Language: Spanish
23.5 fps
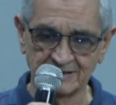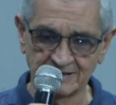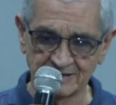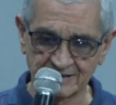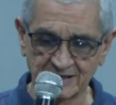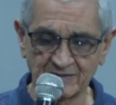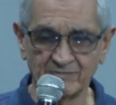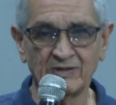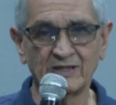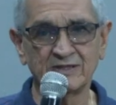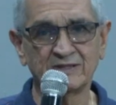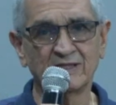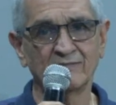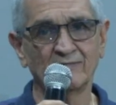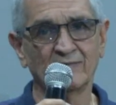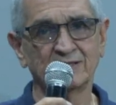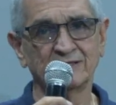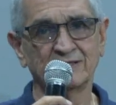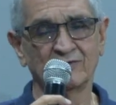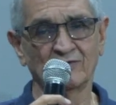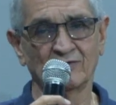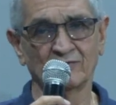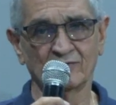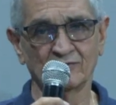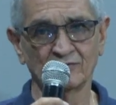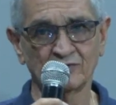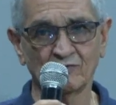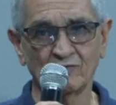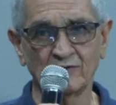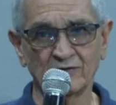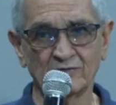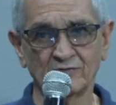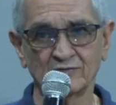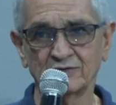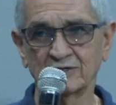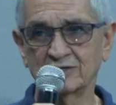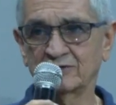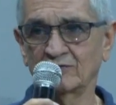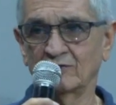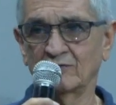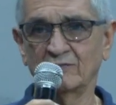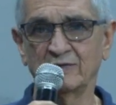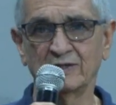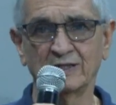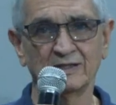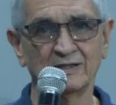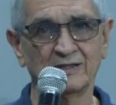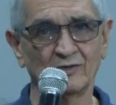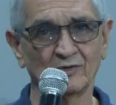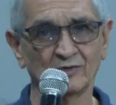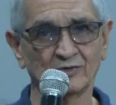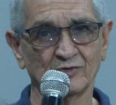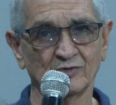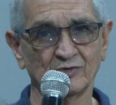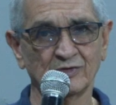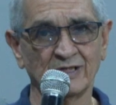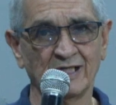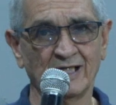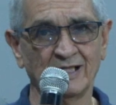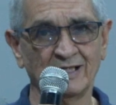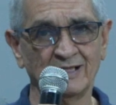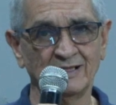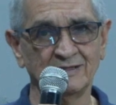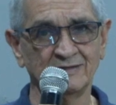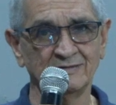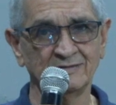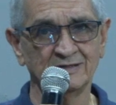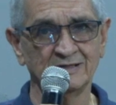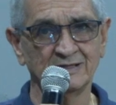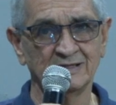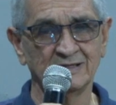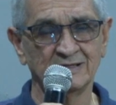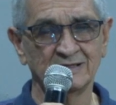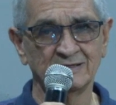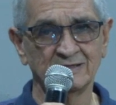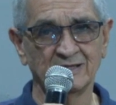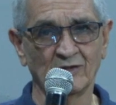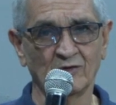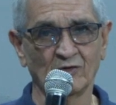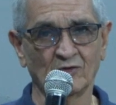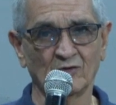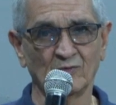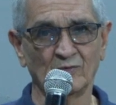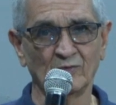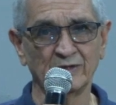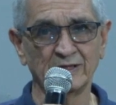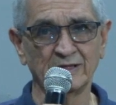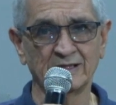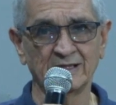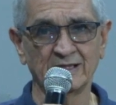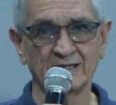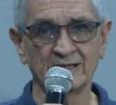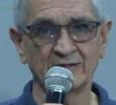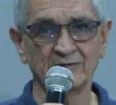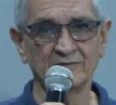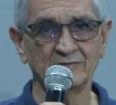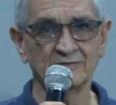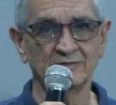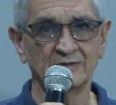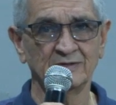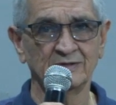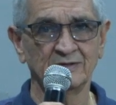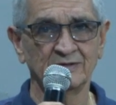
se meten más en otros cuentos y se olvidan de lo social, de lo comunitario,